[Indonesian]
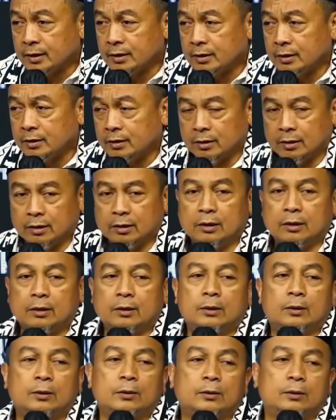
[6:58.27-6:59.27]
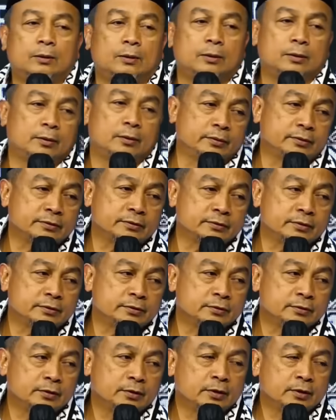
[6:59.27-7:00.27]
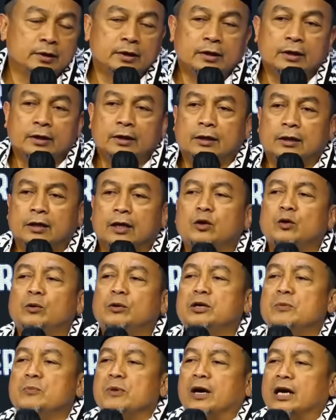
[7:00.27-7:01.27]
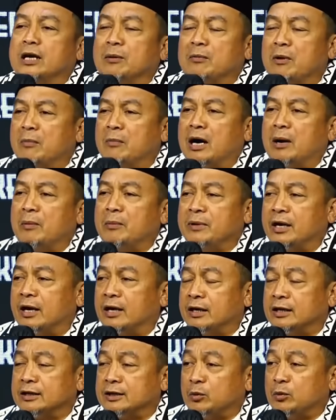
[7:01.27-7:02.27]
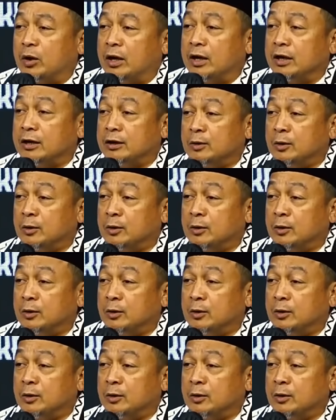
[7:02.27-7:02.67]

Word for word: Ya Allah. Lalu di mana memahami ayat wa in